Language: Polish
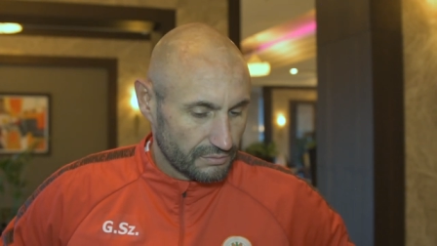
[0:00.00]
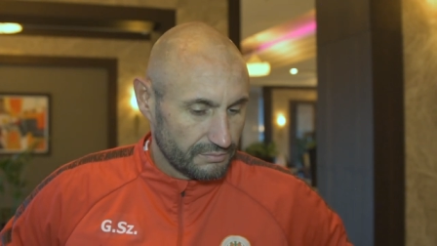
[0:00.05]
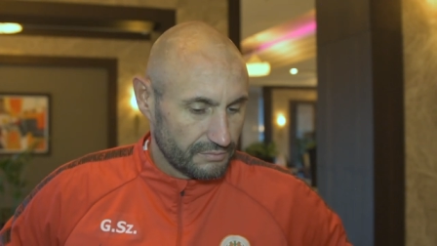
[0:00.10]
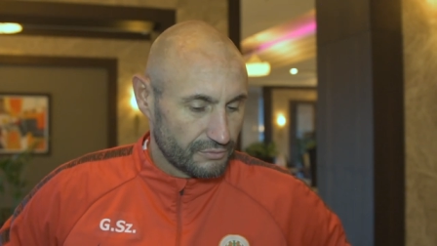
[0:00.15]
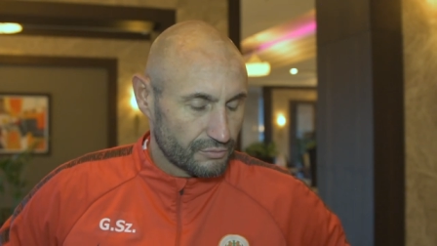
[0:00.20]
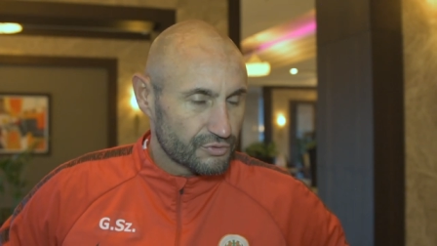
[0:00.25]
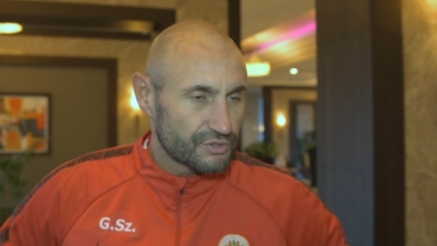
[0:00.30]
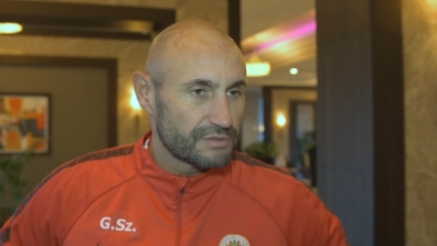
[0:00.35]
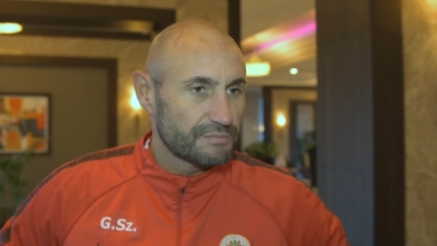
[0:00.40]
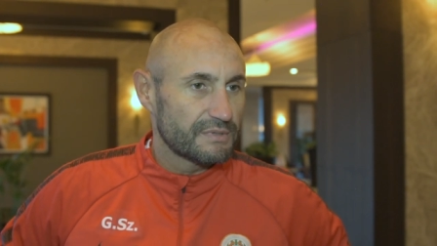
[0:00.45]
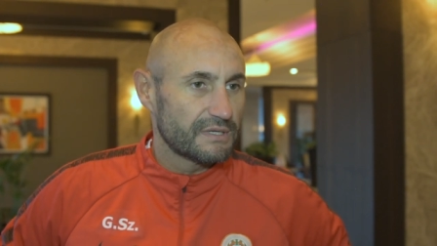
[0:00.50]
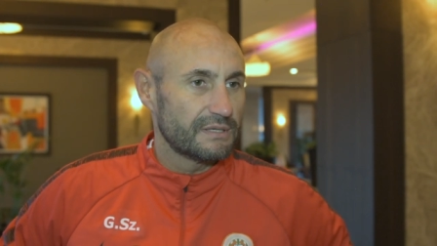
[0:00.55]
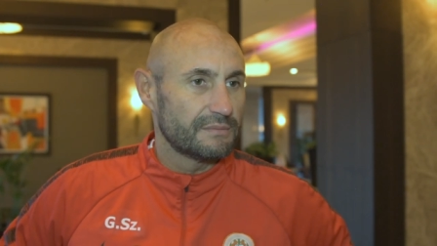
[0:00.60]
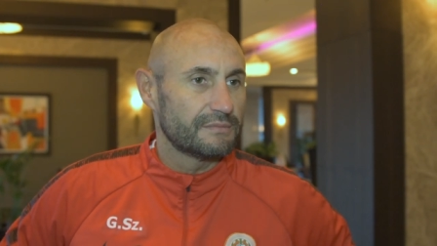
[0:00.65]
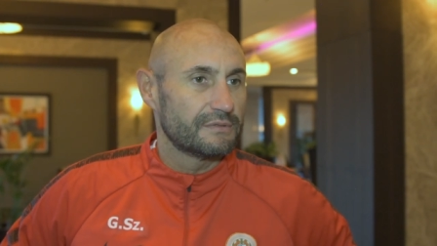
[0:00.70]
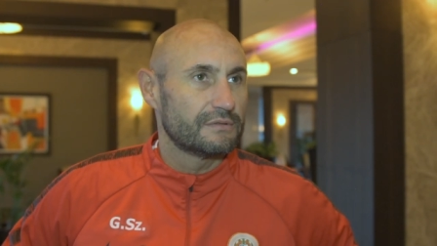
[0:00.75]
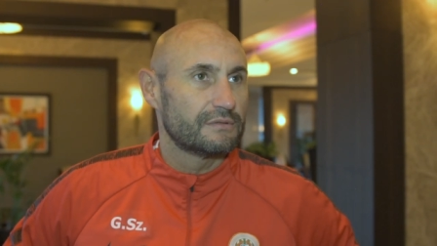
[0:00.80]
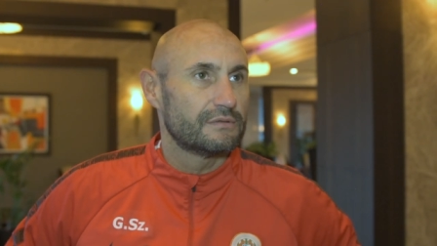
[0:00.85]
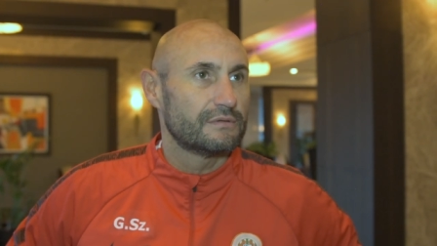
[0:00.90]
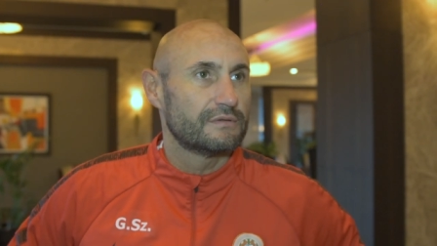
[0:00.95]
dużymi
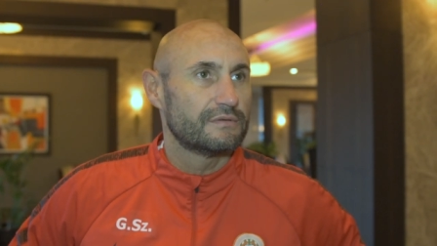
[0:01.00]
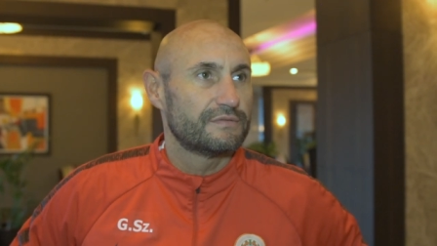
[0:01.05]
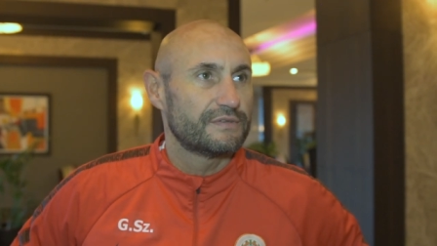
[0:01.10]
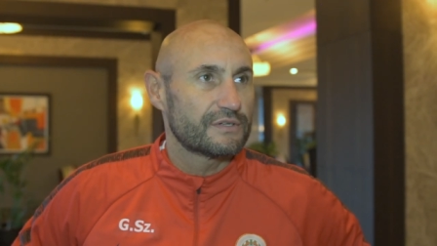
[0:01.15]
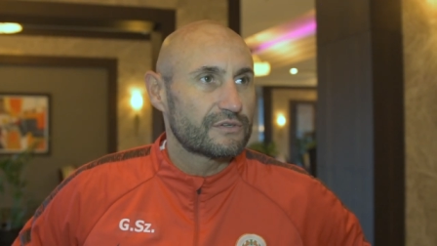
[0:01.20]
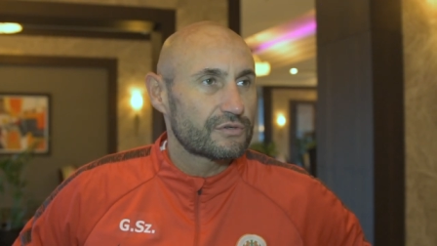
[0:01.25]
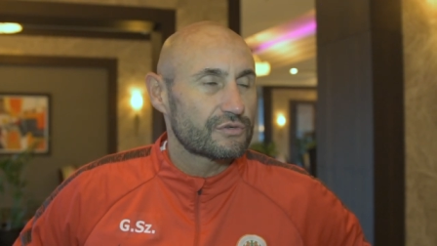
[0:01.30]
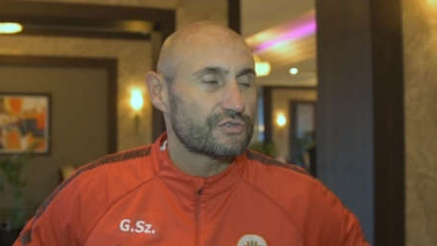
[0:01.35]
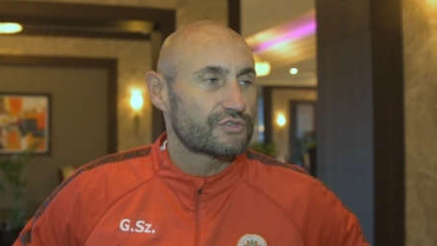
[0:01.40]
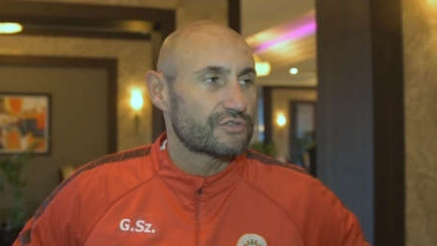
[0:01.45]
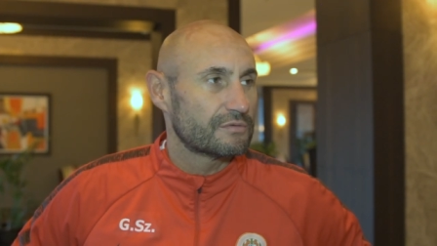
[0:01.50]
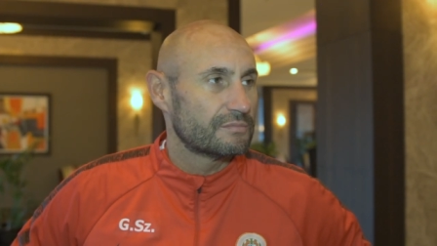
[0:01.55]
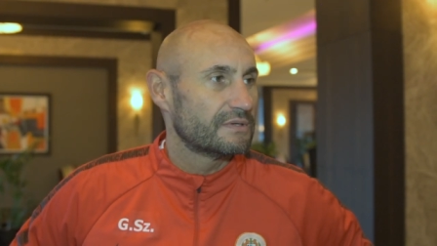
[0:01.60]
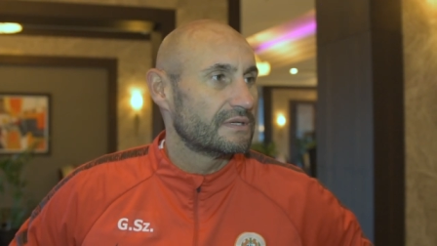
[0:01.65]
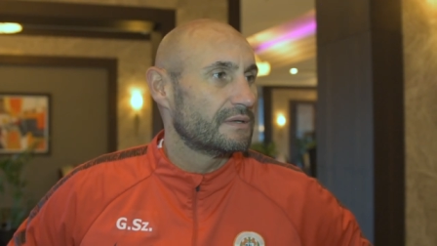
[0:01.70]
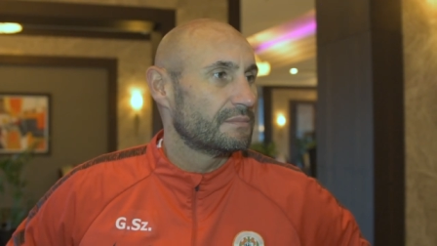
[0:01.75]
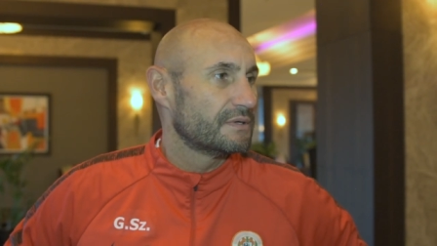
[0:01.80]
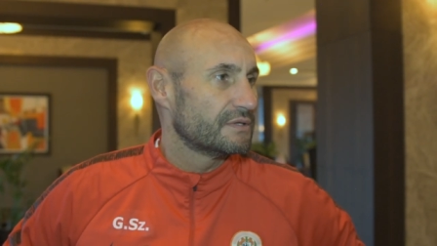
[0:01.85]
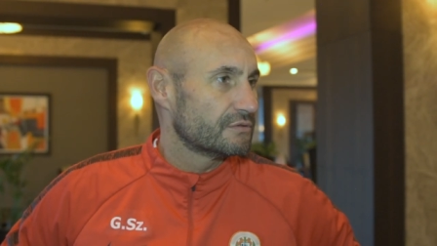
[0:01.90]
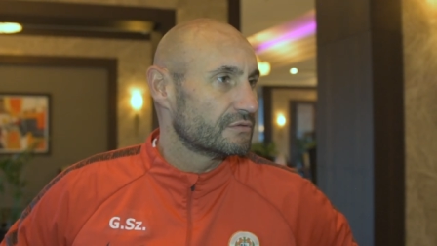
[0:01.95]
y, większością
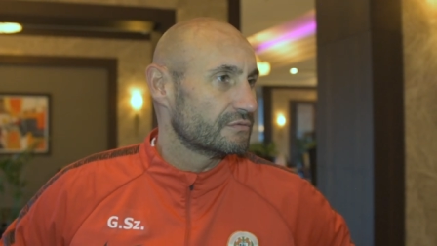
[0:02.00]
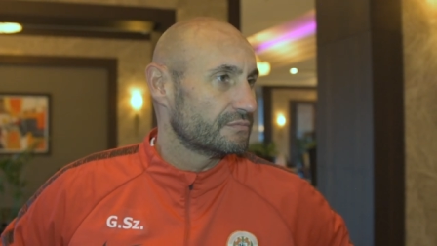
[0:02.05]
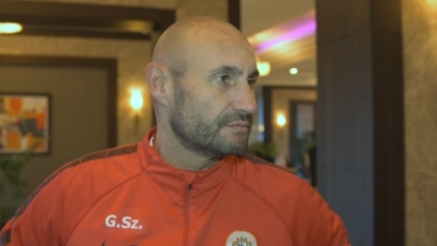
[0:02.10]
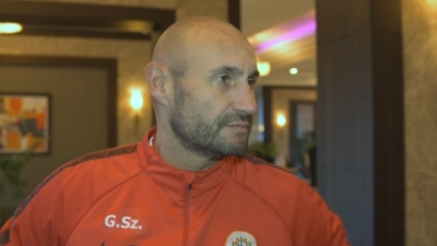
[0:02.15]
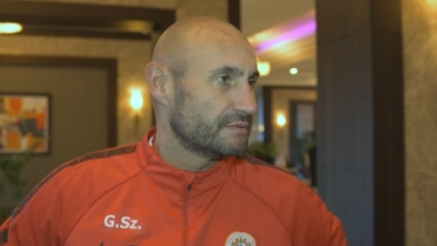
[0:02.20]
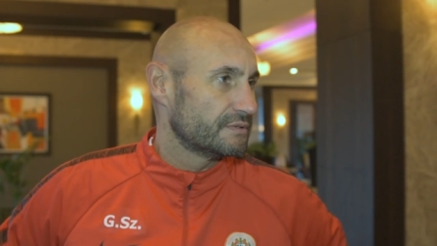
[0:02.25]
elementów.